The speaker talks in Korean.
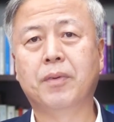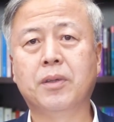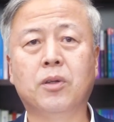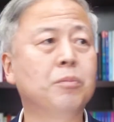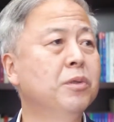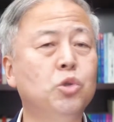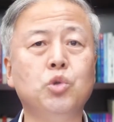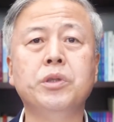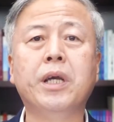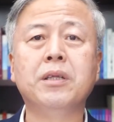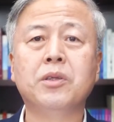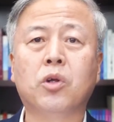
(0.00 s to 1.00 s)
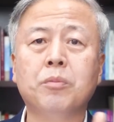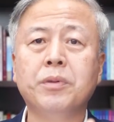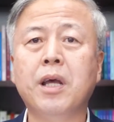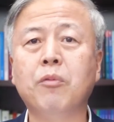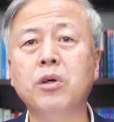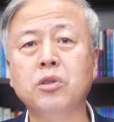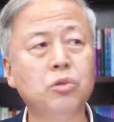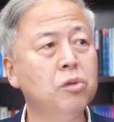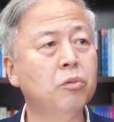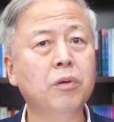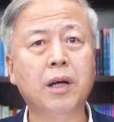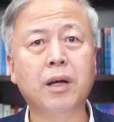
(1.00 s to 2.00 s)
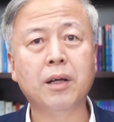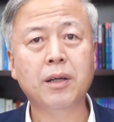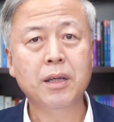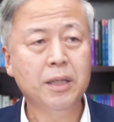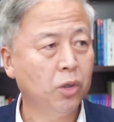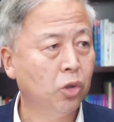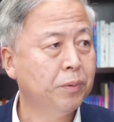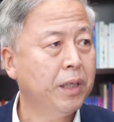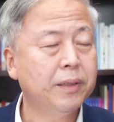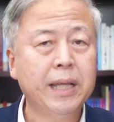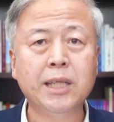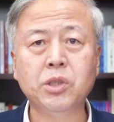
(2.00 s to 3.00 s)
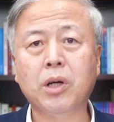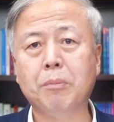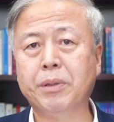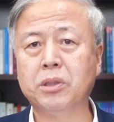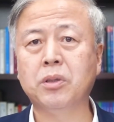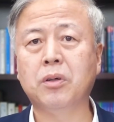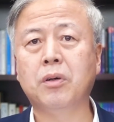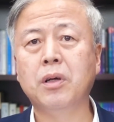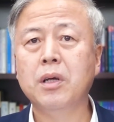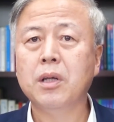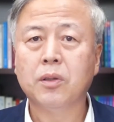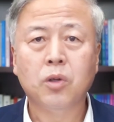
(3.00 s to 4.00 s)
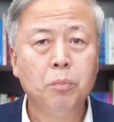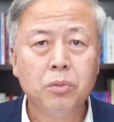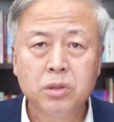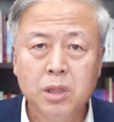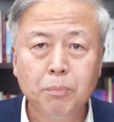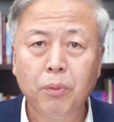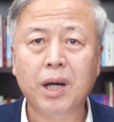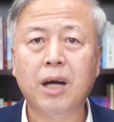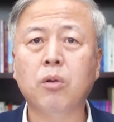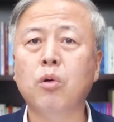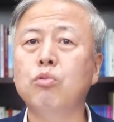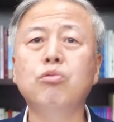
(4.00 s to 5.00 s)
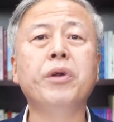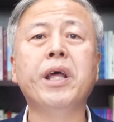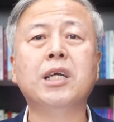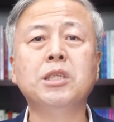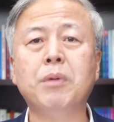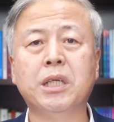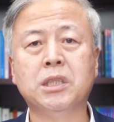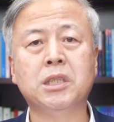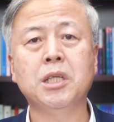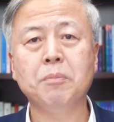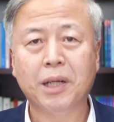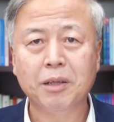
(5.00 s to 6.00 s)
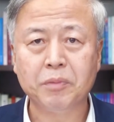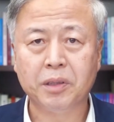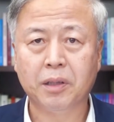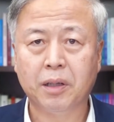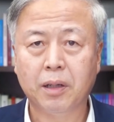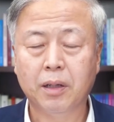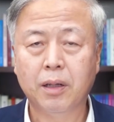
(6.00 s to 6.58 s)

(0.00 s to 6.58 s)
여러분 주위에 있는 여러분의 원수들과 여러분의 대적 앞에서 너무 슬퍼하고 우울해하지 마시기 바랍니다.